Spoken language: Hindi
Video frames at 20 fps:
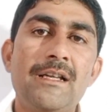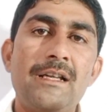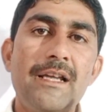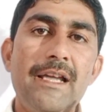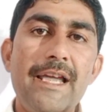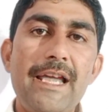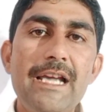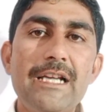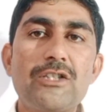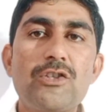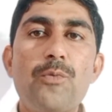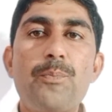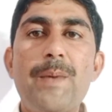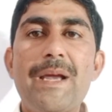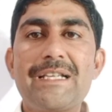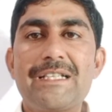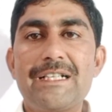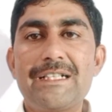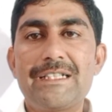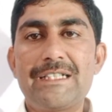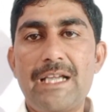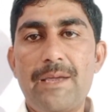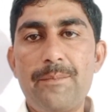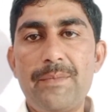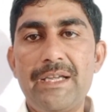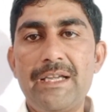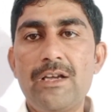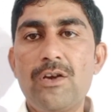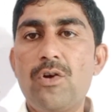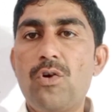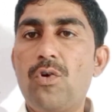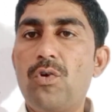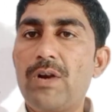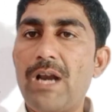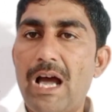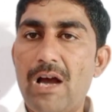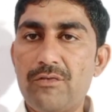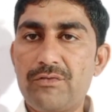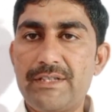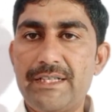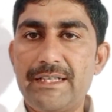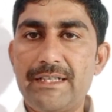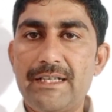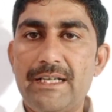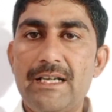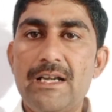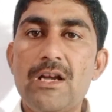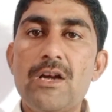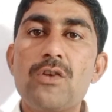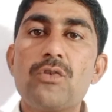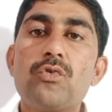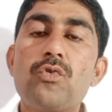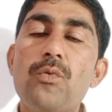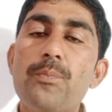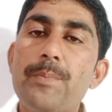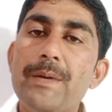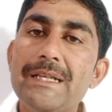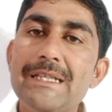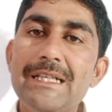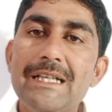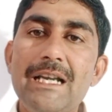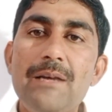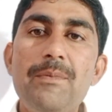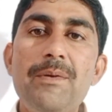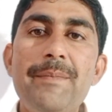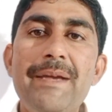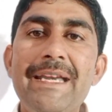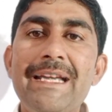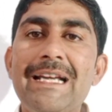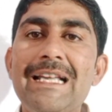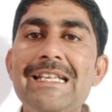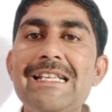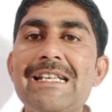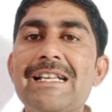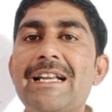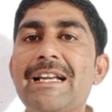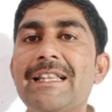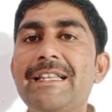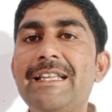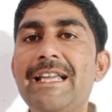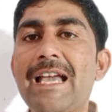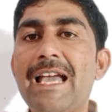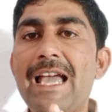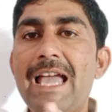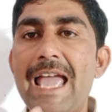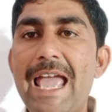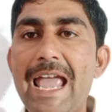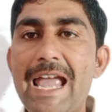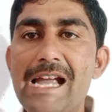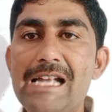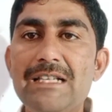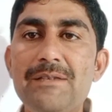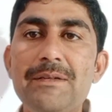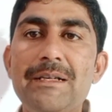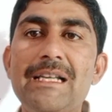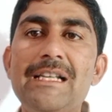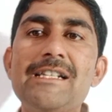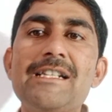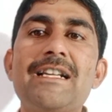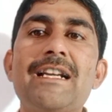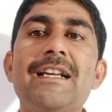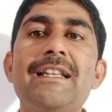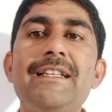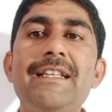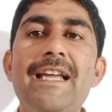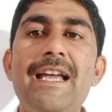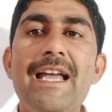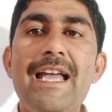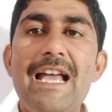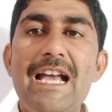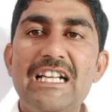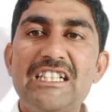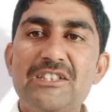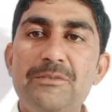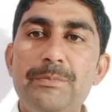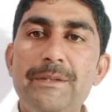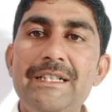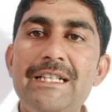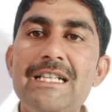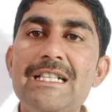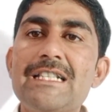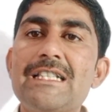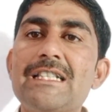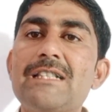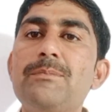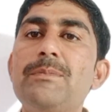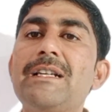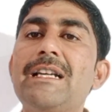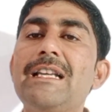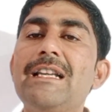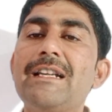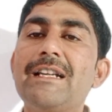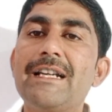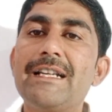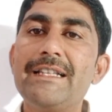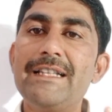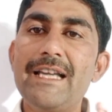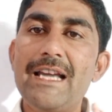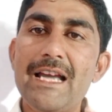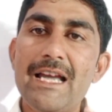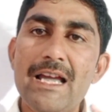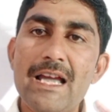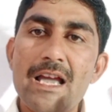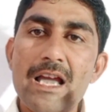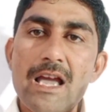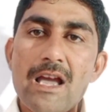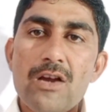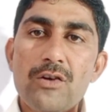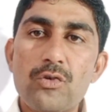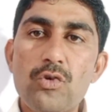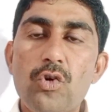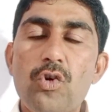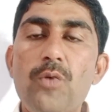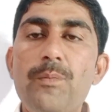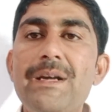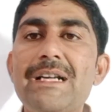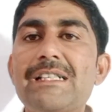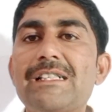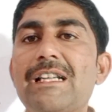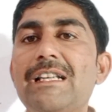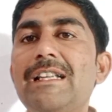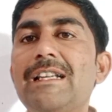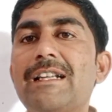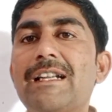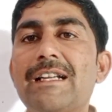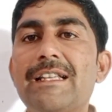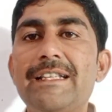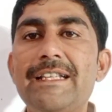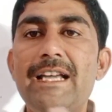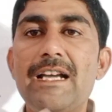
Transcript: एक सौ पैंसठ सेमी होना आवश्यक है तो फिजिकल भी मैंने क्लियर कर दिया है एज भी क्लियर कर दिया है एक्सपीरियंस भी क्लियर कर दिया है डॉक्यूमेंट्स क्लियर कर दिया है